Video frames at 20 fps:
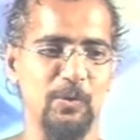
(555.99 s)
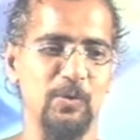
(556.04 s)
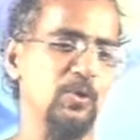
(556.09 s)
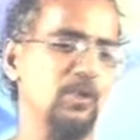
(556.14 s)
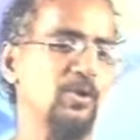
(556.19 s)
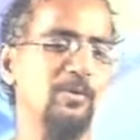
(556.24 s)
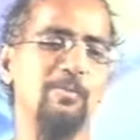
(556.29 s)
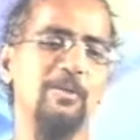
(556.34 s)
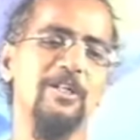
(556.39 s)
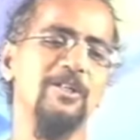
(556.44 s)

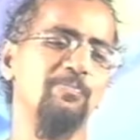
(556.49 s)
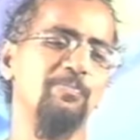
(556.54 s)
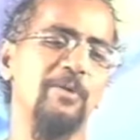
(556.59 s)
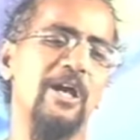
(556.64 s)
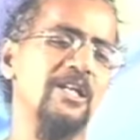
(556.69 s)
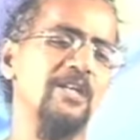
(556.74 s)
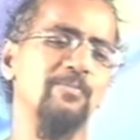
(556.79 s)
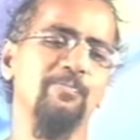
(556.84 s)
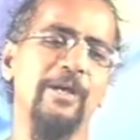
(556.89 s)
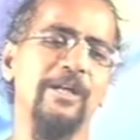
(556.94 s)
उन्होंने बड़ी
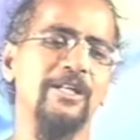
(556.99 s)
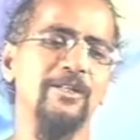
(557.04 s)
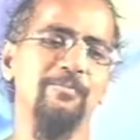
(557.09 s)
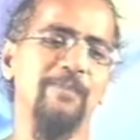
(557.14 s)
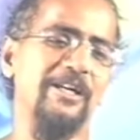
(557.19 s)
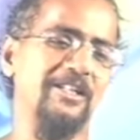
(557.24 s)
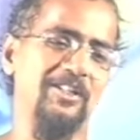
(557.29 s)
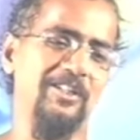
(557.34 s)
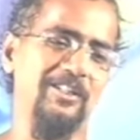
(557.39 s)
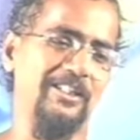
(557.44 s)
प्यारी प्यारी
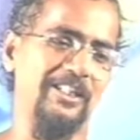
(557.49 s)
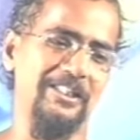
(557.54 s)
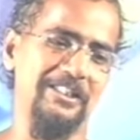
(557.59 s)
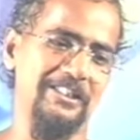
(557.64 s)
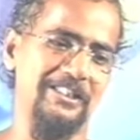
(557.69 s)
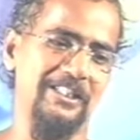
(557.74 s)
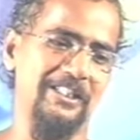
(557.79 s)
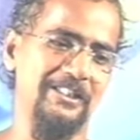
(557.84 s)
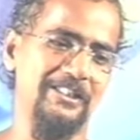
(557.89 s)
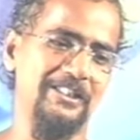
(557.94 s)
बातें
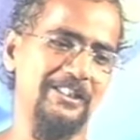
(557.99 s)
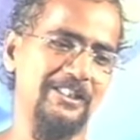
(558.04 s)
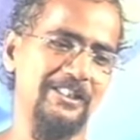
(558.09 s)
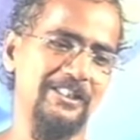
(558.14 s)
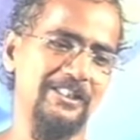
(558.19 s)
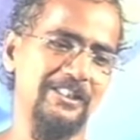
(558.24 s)
कही हैं